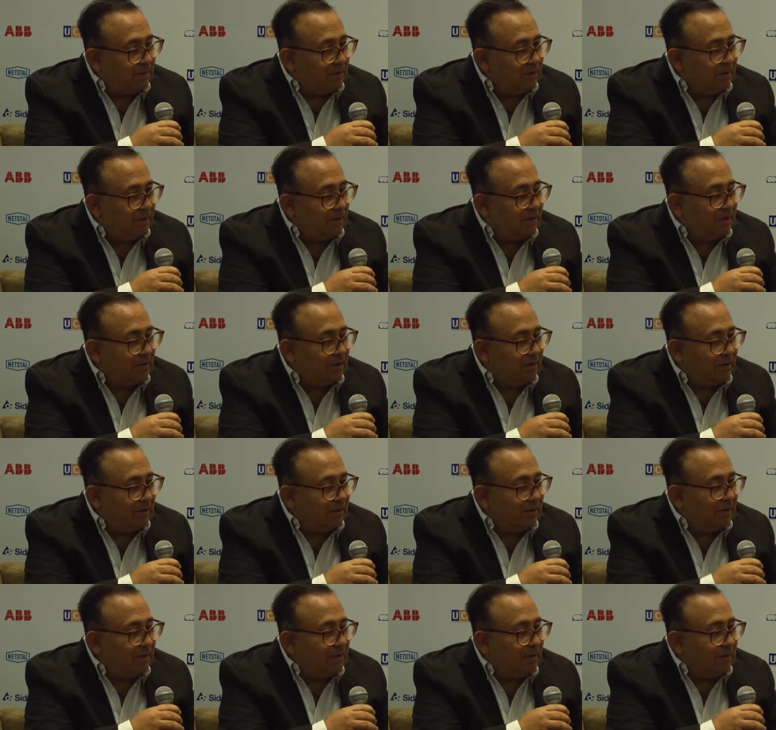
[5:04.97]
Eh,
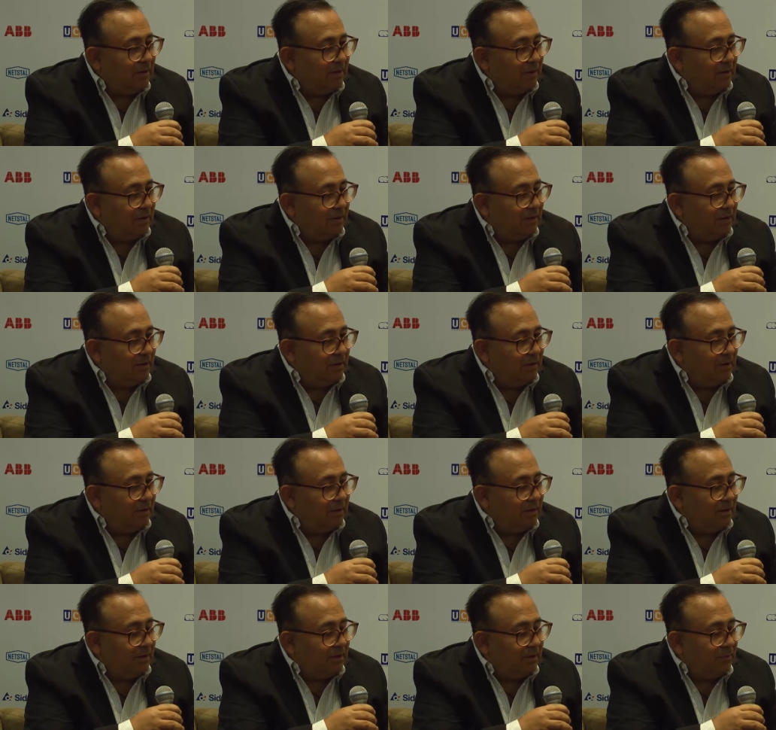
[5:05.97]

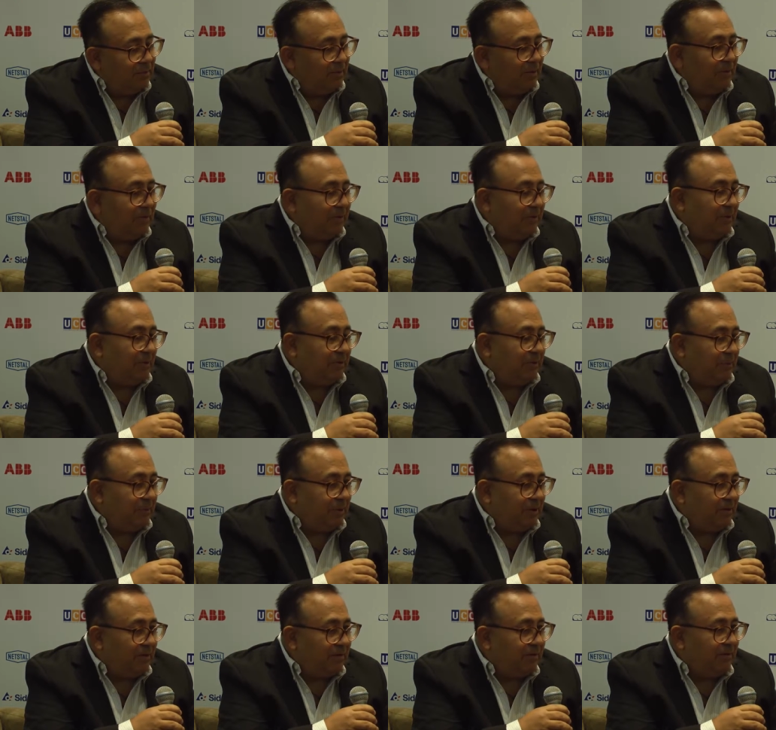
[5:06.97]
Problemas vamos a
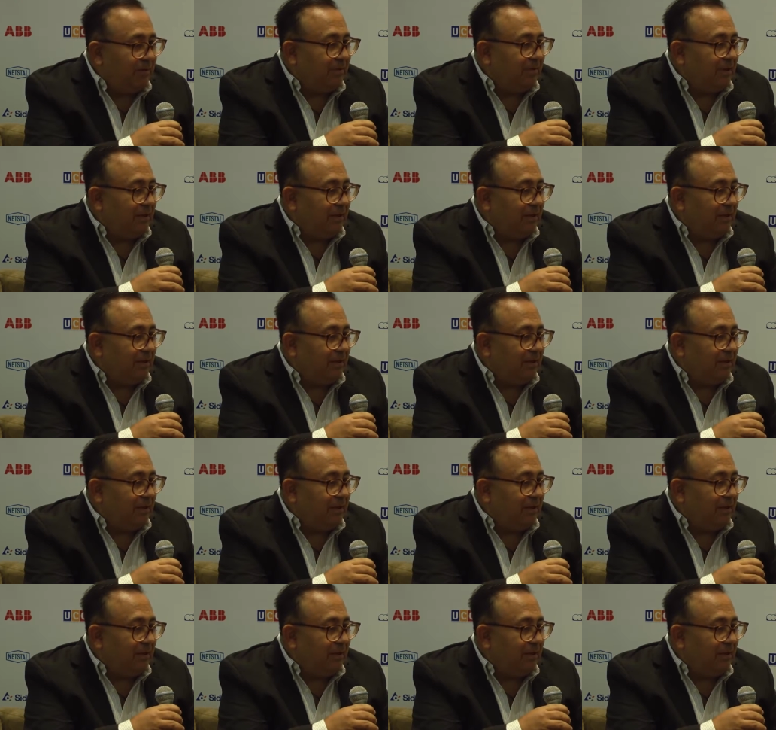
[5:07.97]
ponerlo así,